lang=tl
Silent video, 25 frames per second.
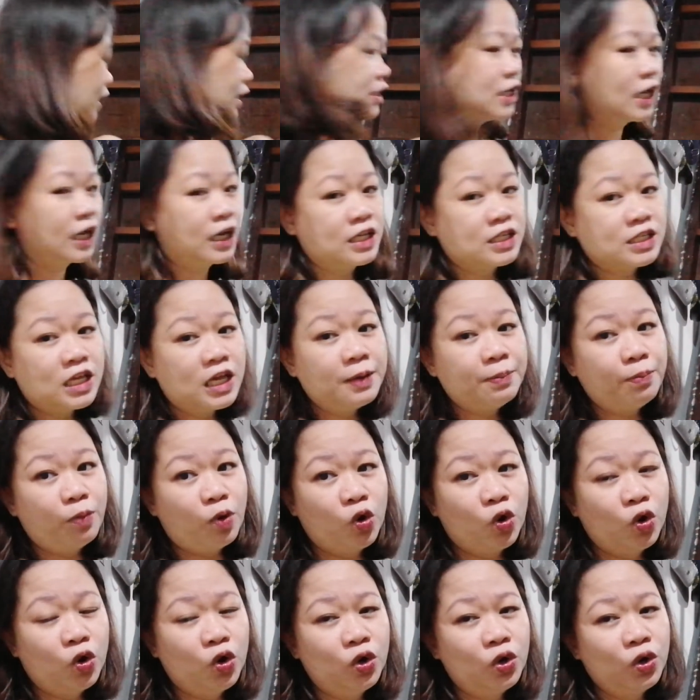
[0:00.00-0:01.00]
sa
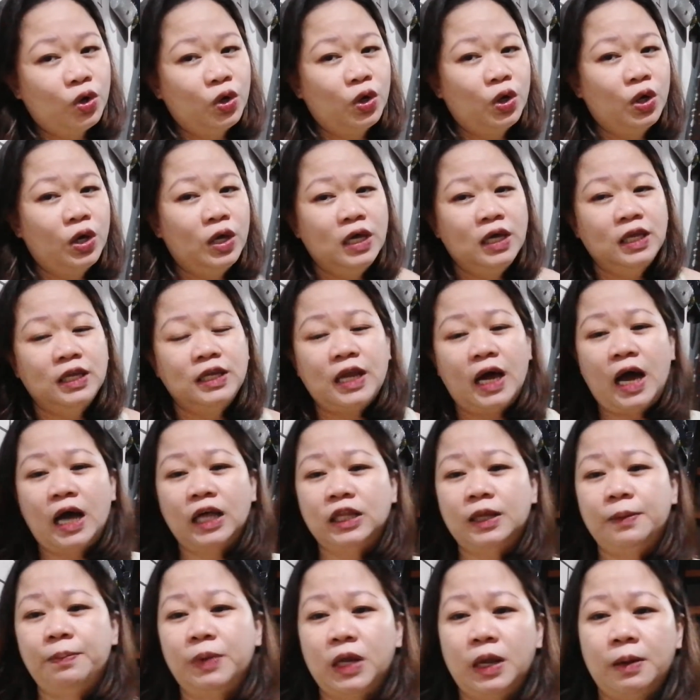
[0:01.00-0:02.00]
resibo ng
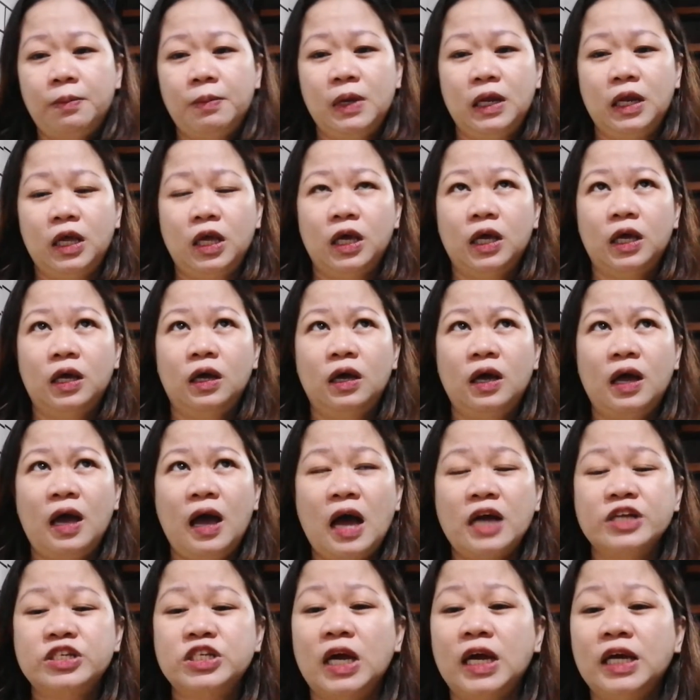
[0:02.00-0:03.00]
ating pinamili
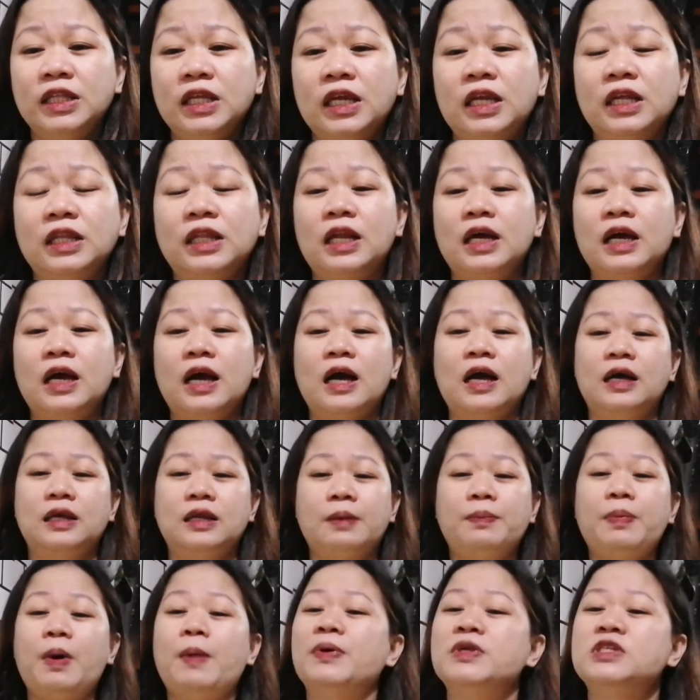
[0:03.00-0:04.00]
at eh, saka hindi lang talaga,
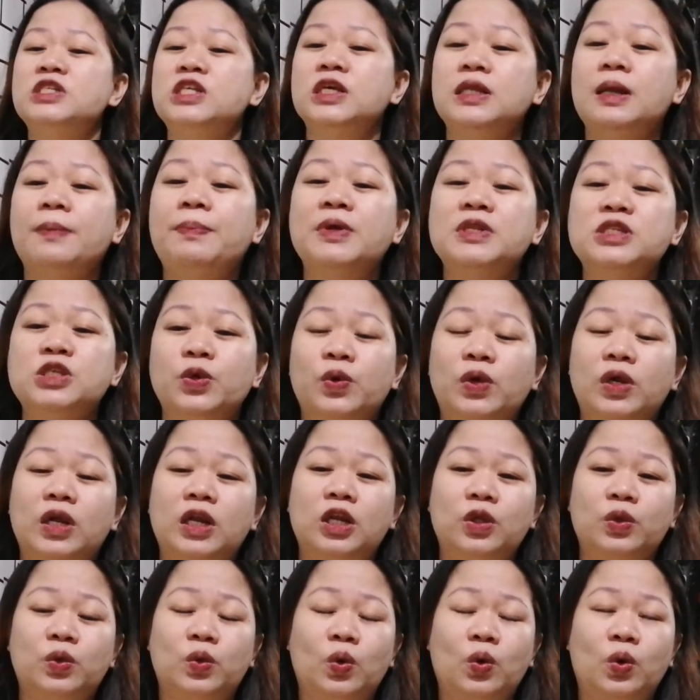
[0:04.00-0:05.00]
napapansin, napansin ko na
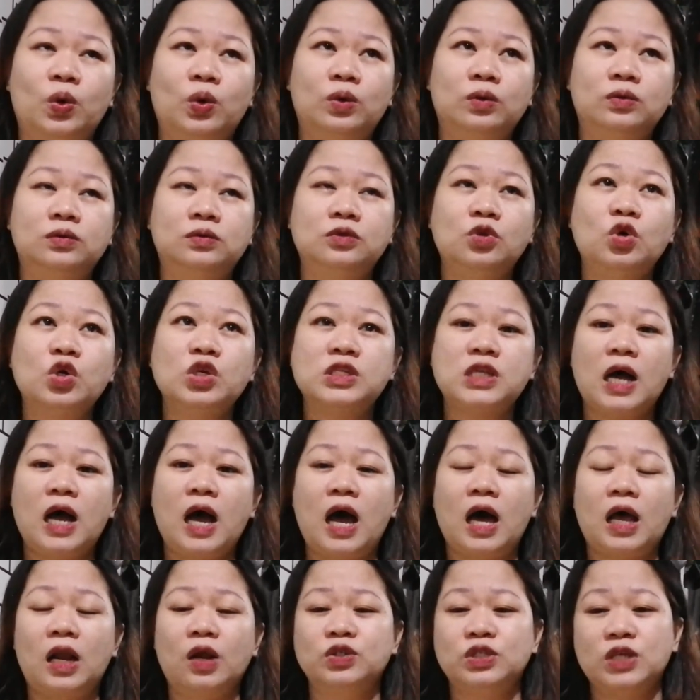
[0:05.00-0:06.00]
nito nung isang
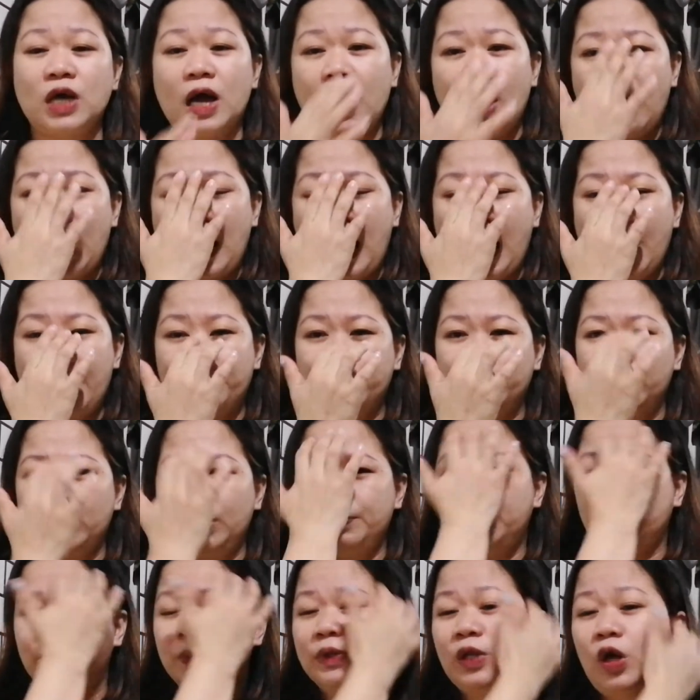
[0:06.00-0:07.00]
araw tsaka kahapon
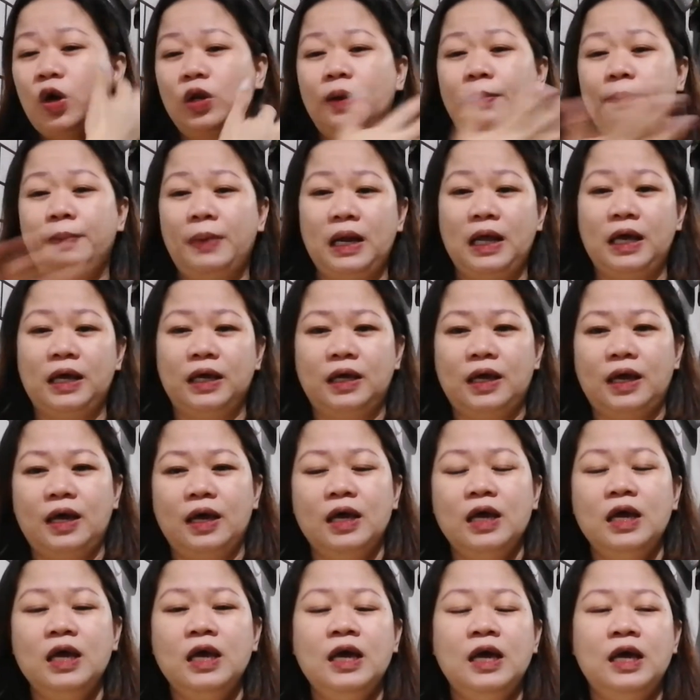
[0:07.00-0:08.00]
nang pumunta ko ng
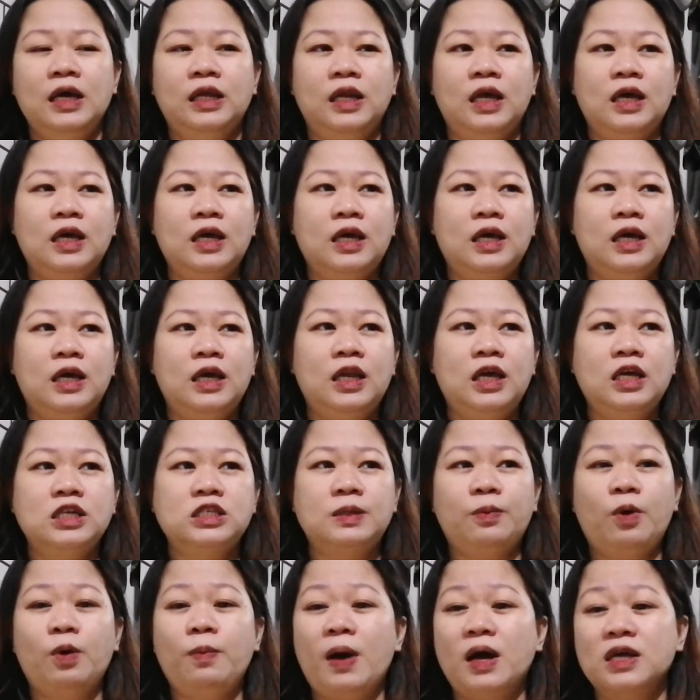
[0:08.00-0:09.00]
palengke. Ne,
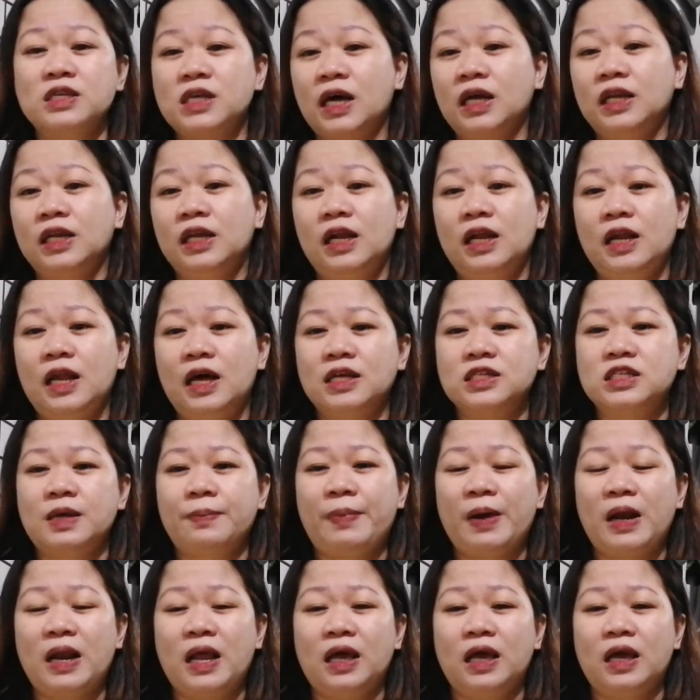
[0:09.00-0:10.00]
iniisip ko ba sa kanila lang
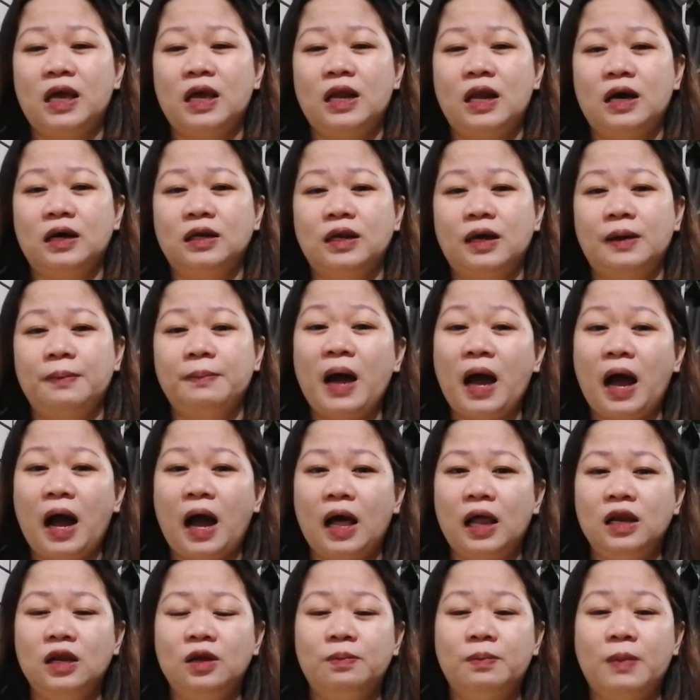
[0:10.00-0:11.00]
sa palengke lang
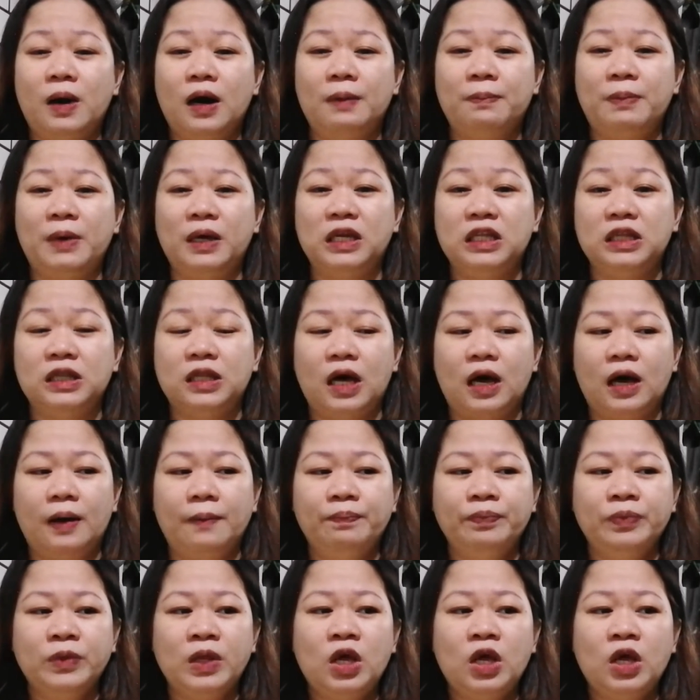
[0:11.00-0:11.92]
nagmahal ng mga paninda.